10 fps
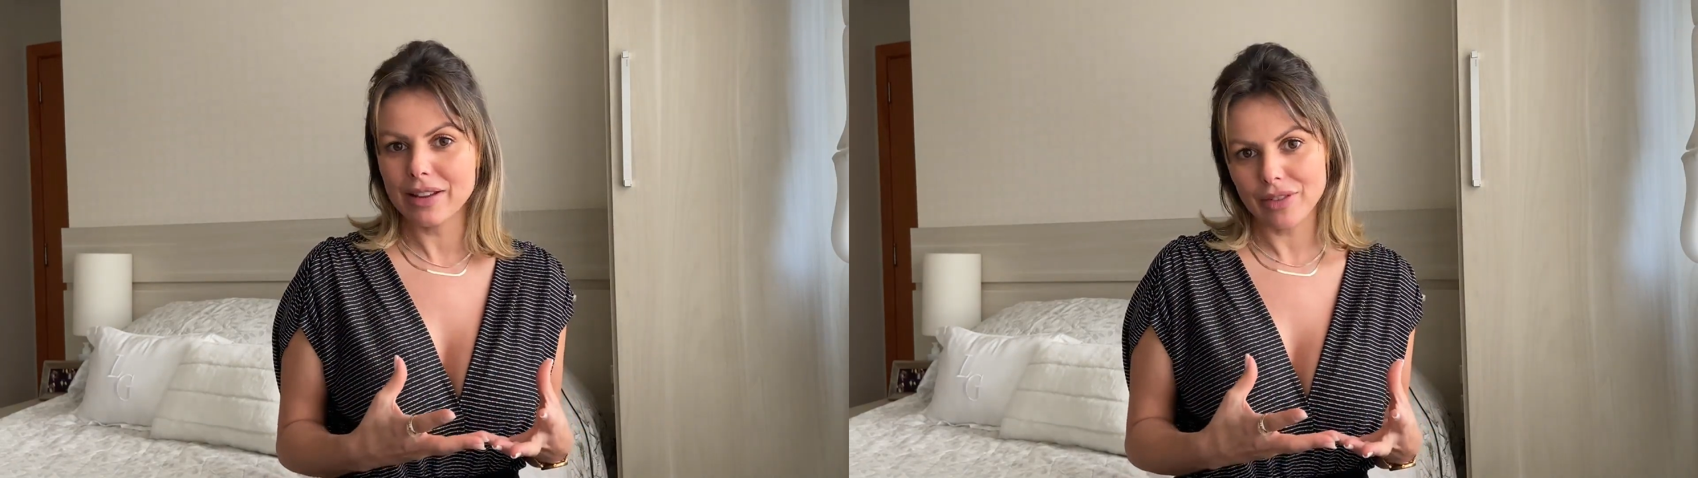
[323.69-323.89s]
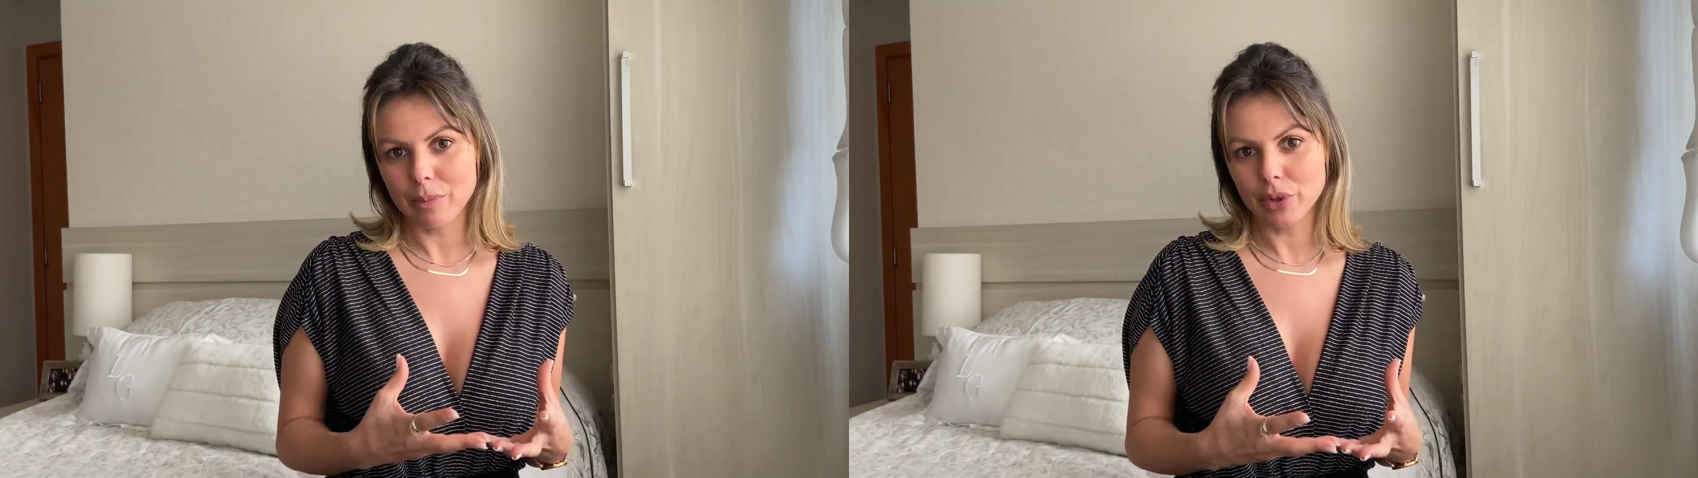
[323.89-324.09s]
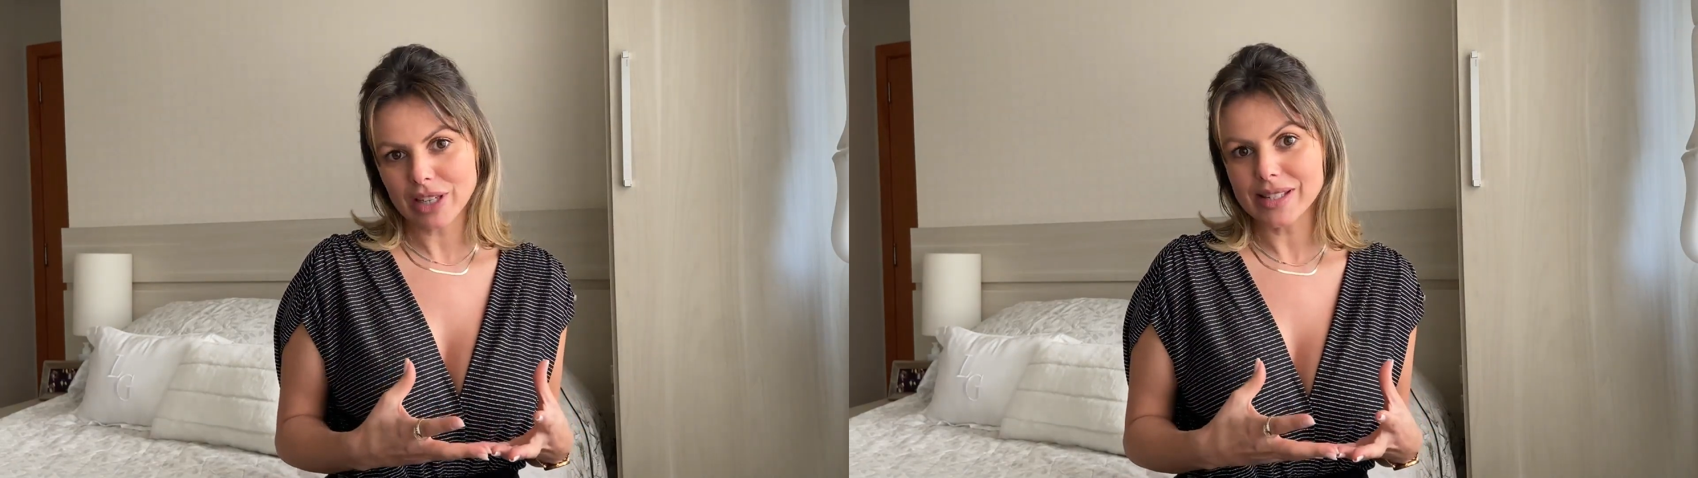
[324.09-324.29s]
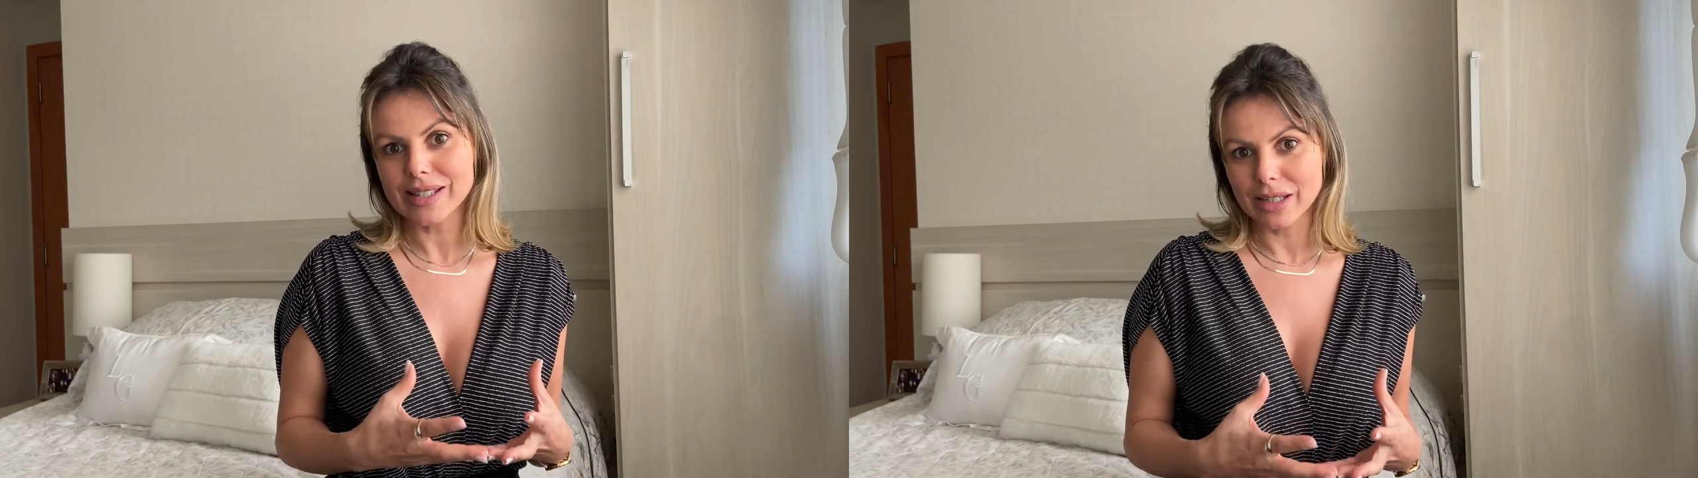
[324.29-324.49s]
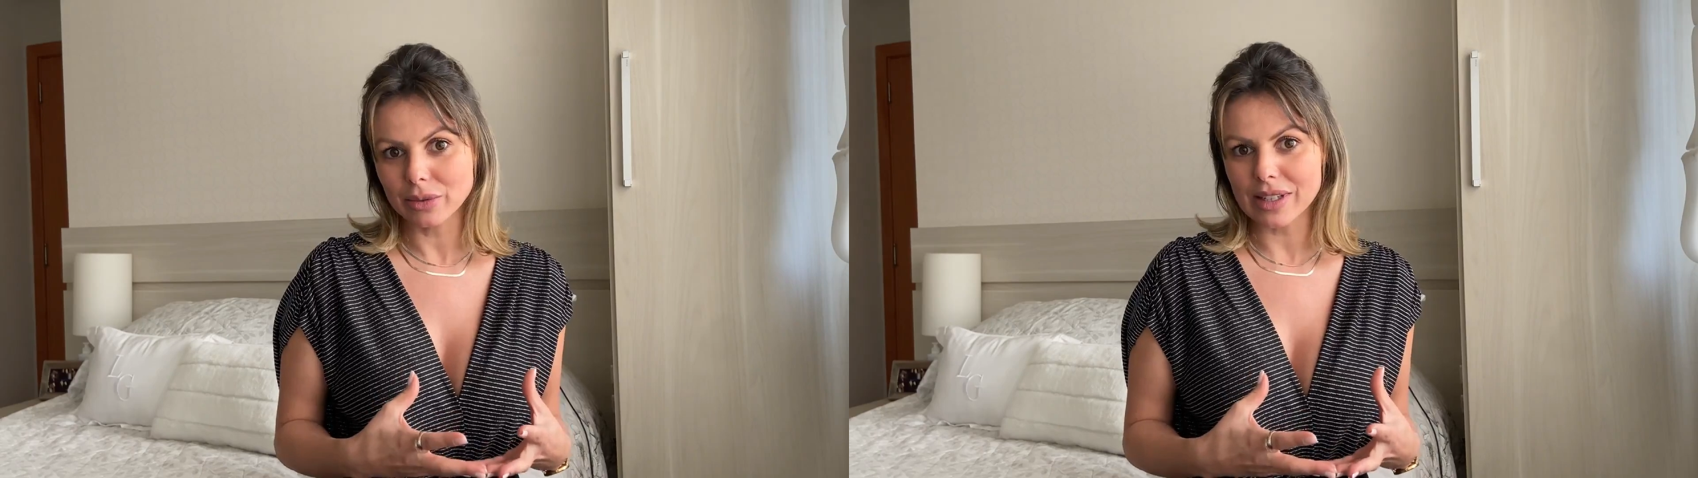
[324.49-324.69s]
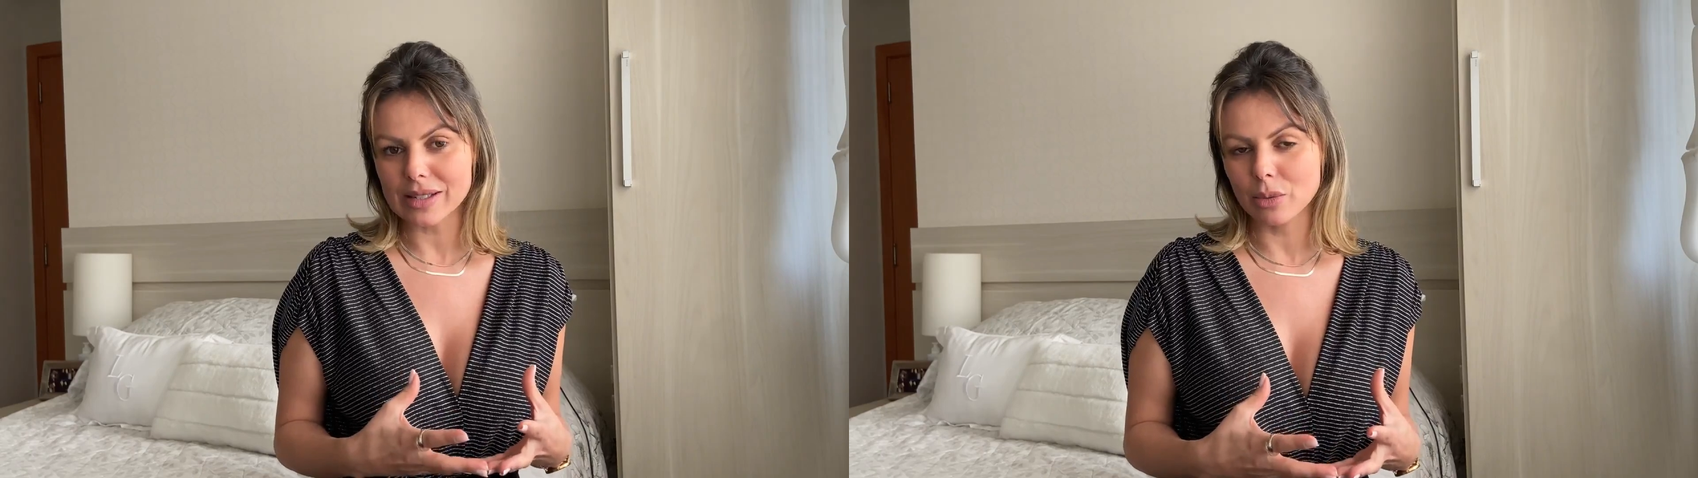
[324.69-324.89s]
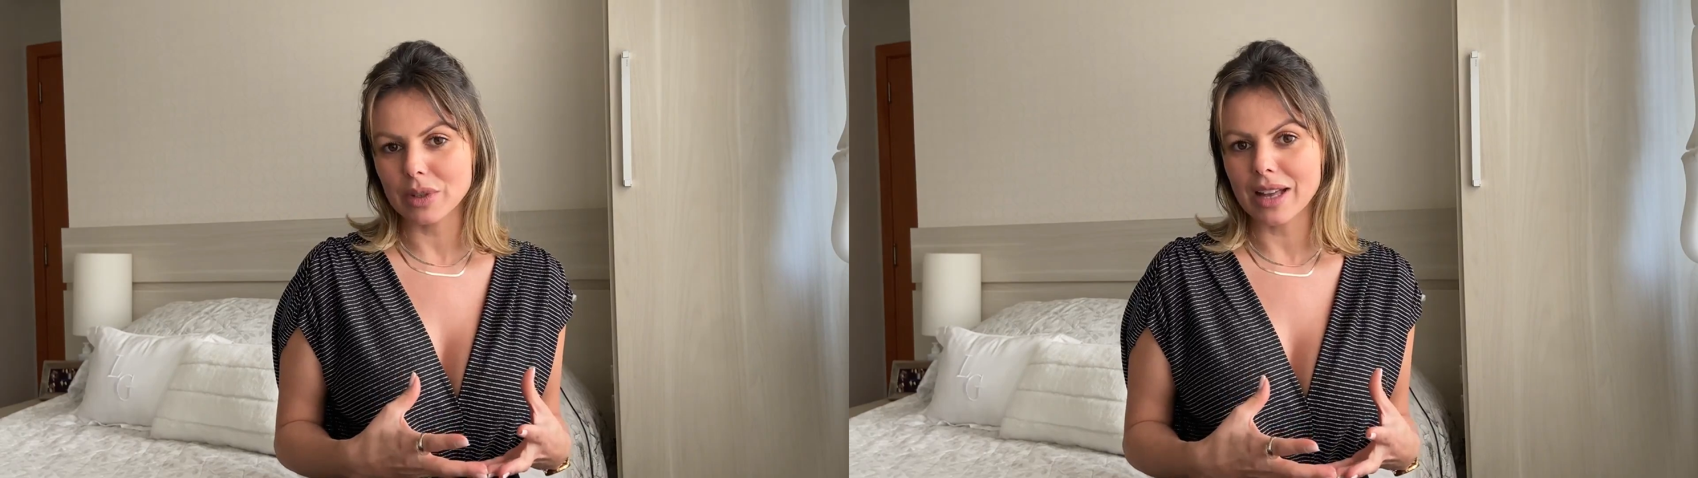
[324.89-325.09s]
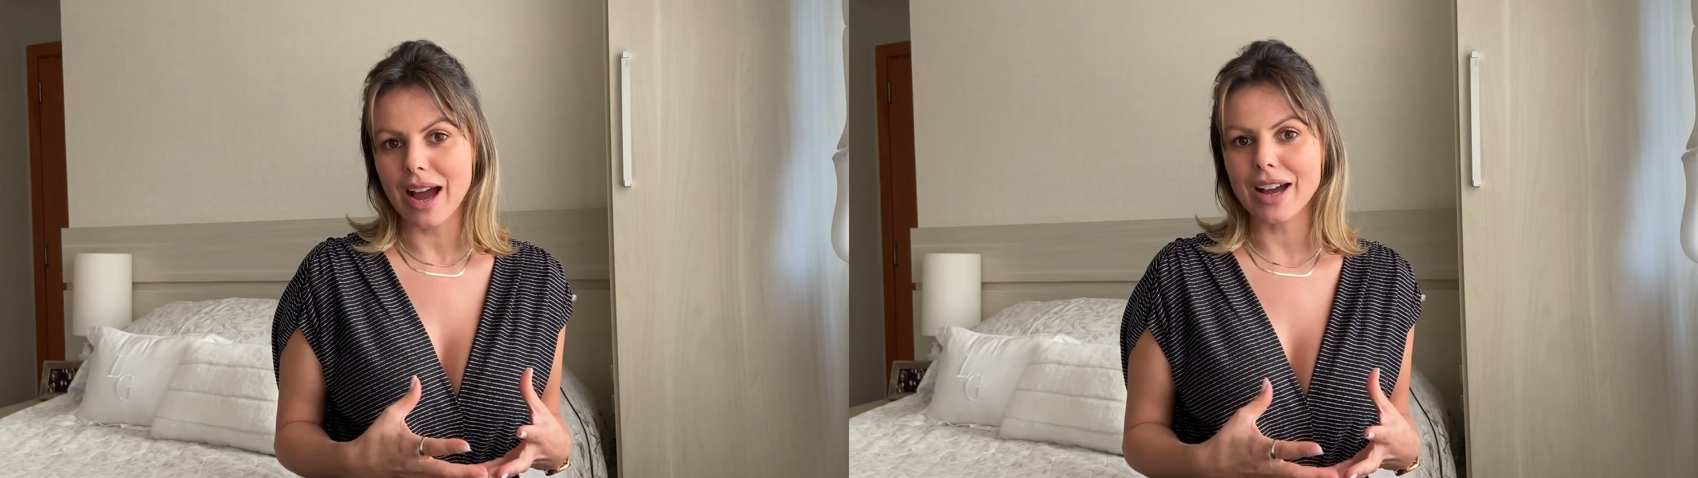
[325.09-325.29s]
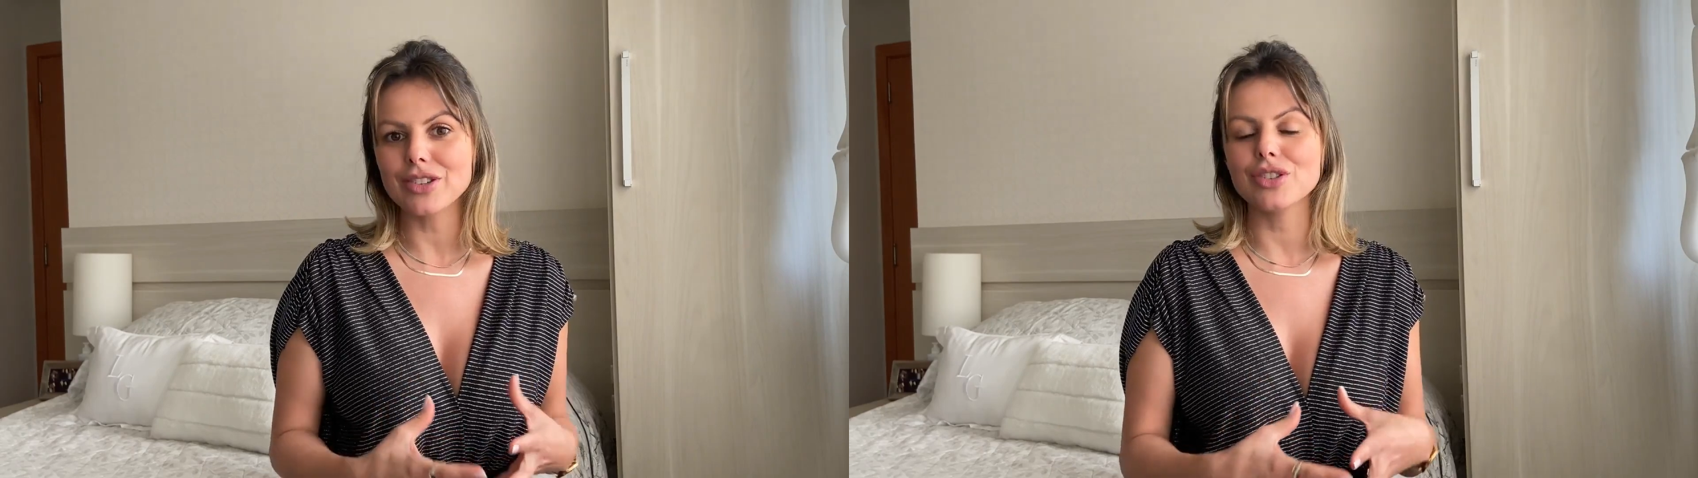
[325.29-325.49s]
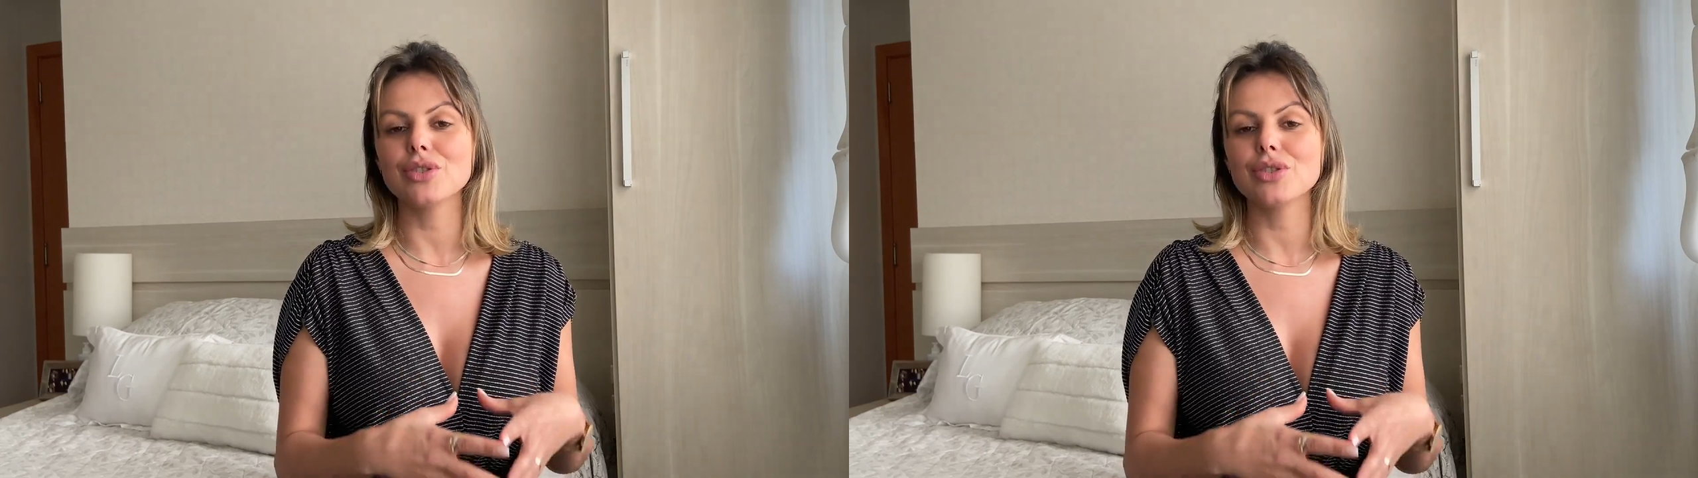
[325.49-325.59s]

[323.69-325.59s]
evaporação dessa umidade,